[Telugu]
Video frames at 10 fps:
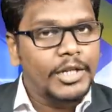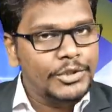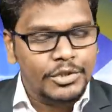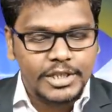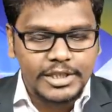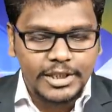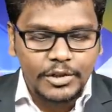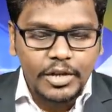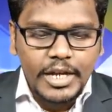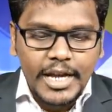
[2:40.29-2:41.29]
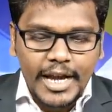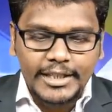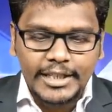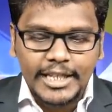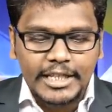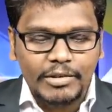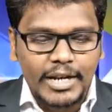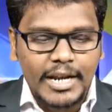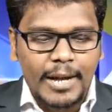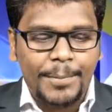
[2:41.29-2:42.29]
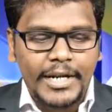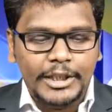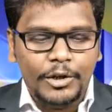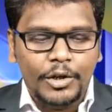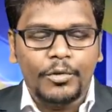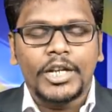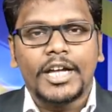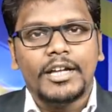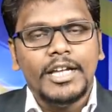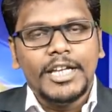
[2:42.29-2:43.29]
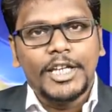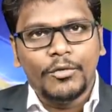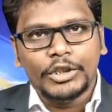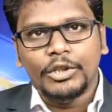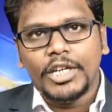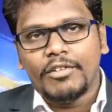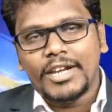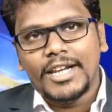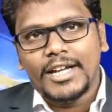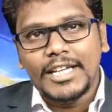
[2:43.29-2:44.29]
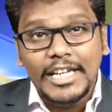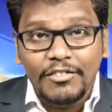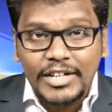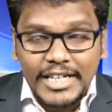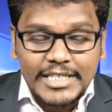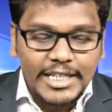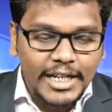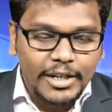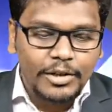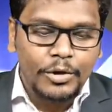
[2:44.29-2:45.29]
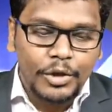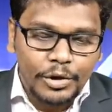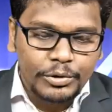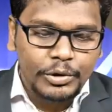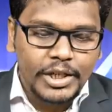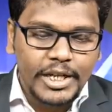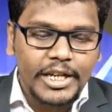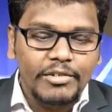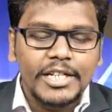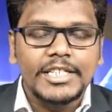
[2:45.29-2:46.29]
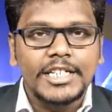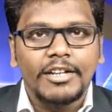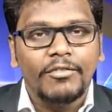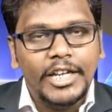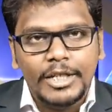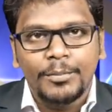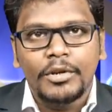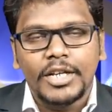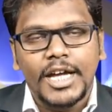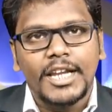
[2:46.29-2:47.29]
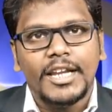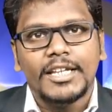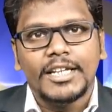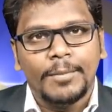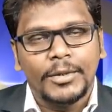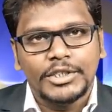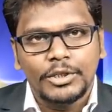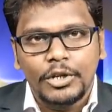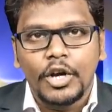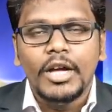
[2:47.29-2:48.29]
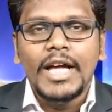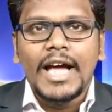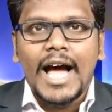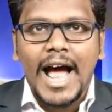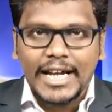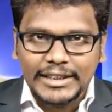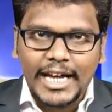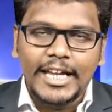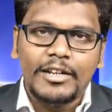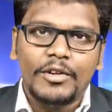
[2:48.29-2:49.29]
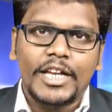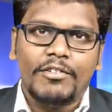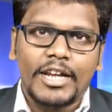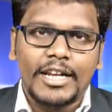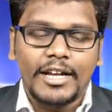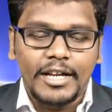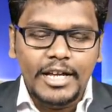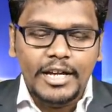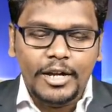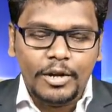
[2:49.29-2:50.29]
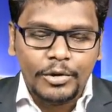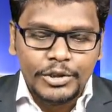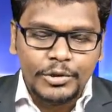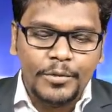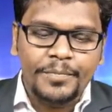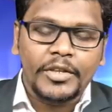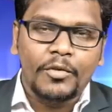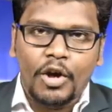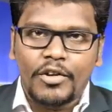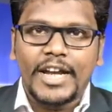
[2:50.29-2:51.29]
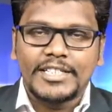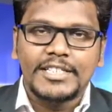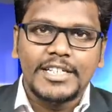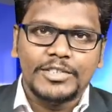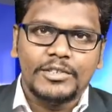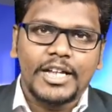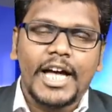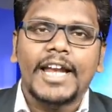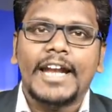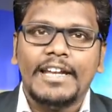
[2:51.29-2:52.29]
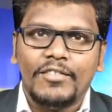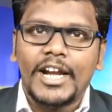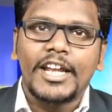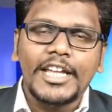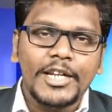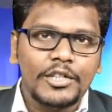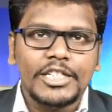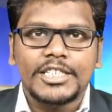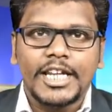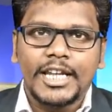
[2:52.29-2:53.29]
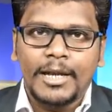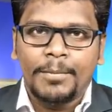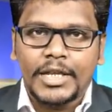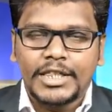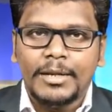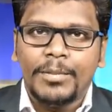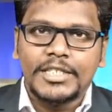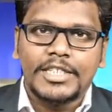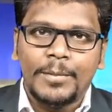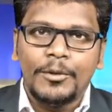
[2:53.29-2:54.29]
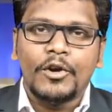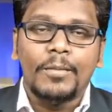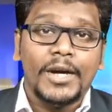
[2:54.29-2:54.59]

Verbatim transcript: మంజూరు చేశారు అయితే దీని ద్వారా ఆ పరిధిలో ఉన్న యువతులు ఎవరైనా ఈవ్ టీజింగ్కు గురవుతున్నా ఈవ్ టీజింగ్కి వేధింపులకు కానీ లేదంటే బస్సుల్లో ఆకతాయిలు ఎవరైనా కొంచెం ఓవర్ యాక్షన్ చేస్తున్నా అలాంటి వాళ్ళని నిరోధించడానికి ప్రతి బస్ స్టాప్లో ఒక